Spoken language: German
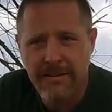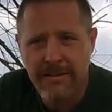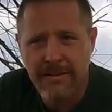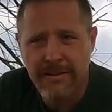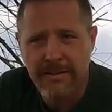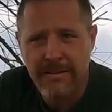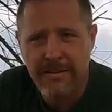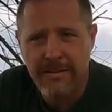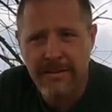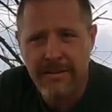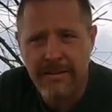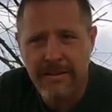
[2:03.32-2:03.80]

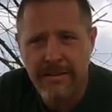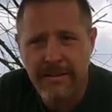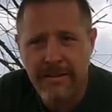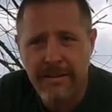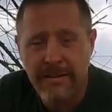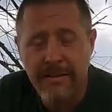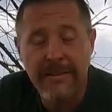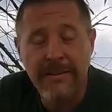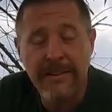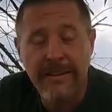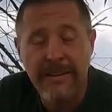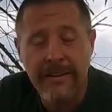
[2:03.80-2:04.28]
die,
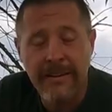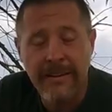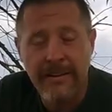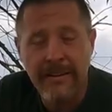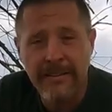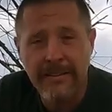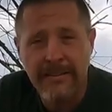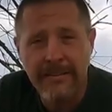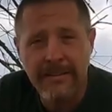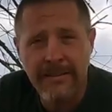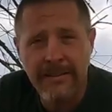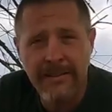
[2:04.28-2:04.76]
äh,
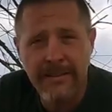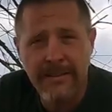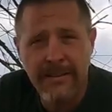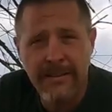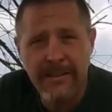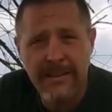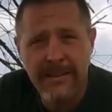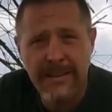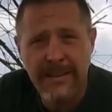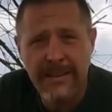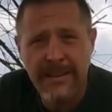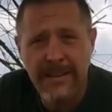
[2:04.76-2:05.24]
der
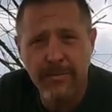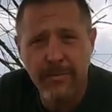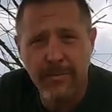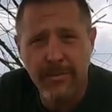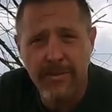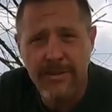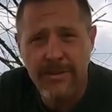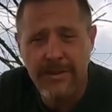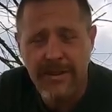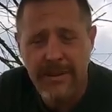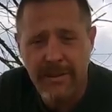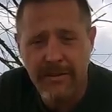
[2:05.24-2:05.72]

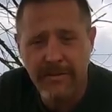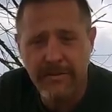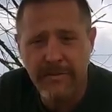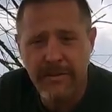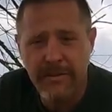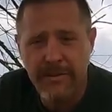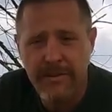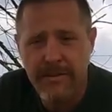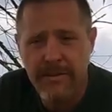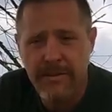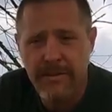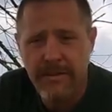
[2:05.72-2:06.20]
Trigenimusnerv
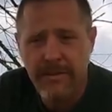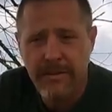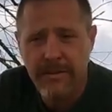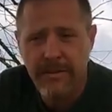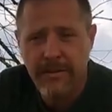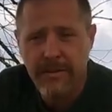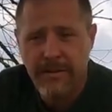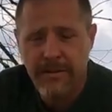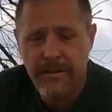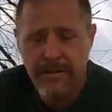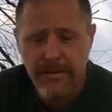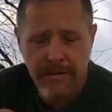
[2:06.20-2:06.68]
ist,
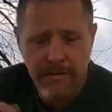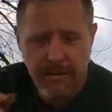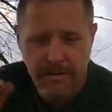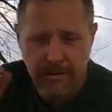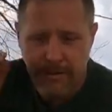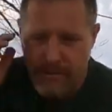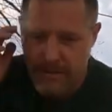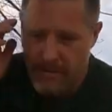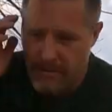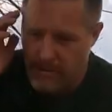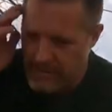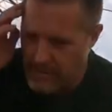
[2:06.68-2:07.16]

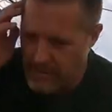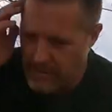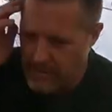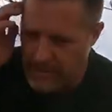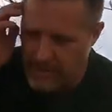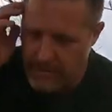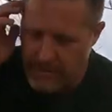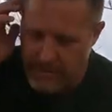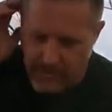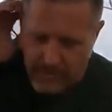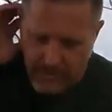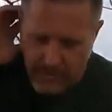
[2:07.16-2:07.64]
der
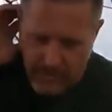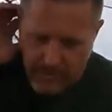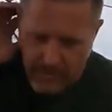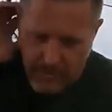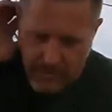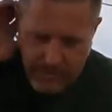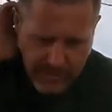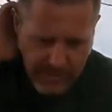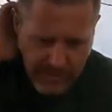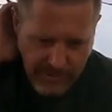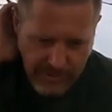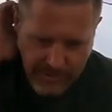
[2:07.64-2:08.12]

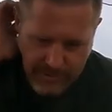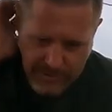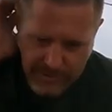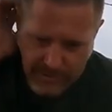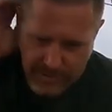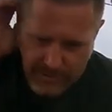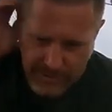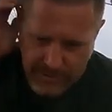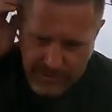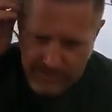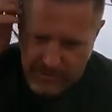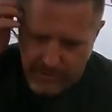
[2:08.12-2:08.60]
zieht
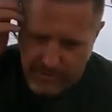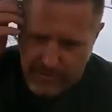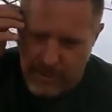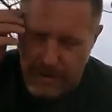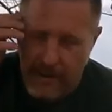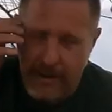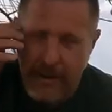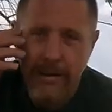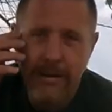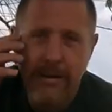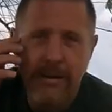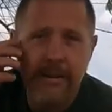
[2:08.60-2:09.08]
hier hinten so
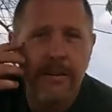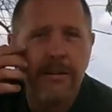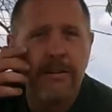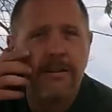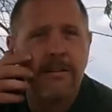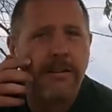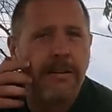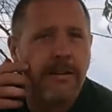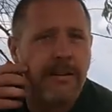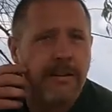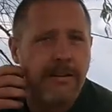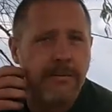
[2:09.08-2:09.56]
lang,
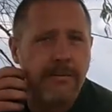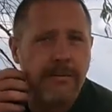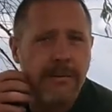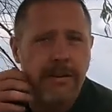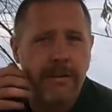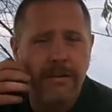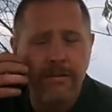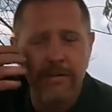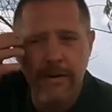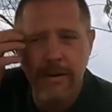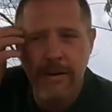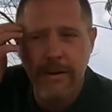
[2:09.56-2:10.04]
geht im
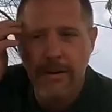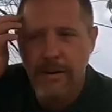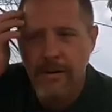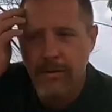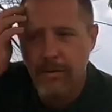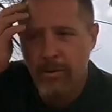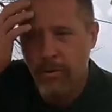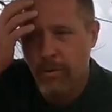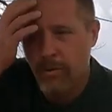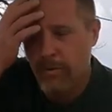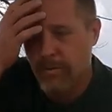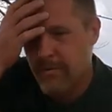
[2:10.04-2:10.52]
Kiefer
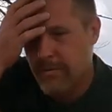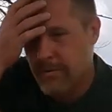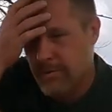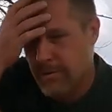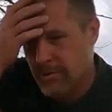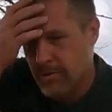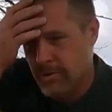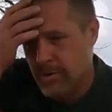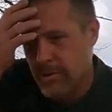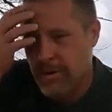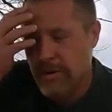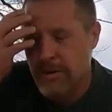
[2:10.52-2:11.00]
hier oben
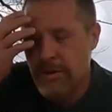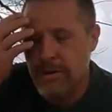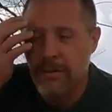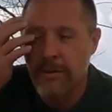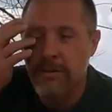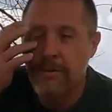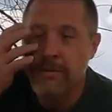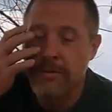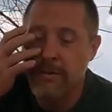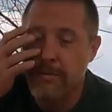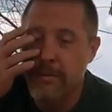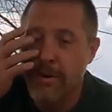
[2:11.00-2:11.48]
zur
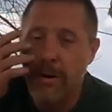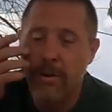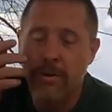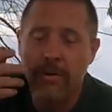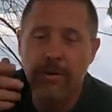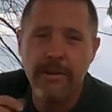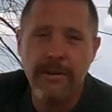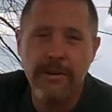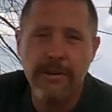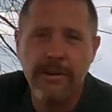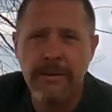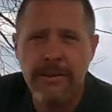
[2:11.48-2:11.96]
Stirn, zum
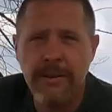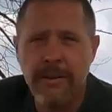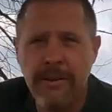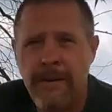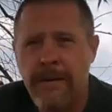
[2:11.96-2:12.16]
Auge.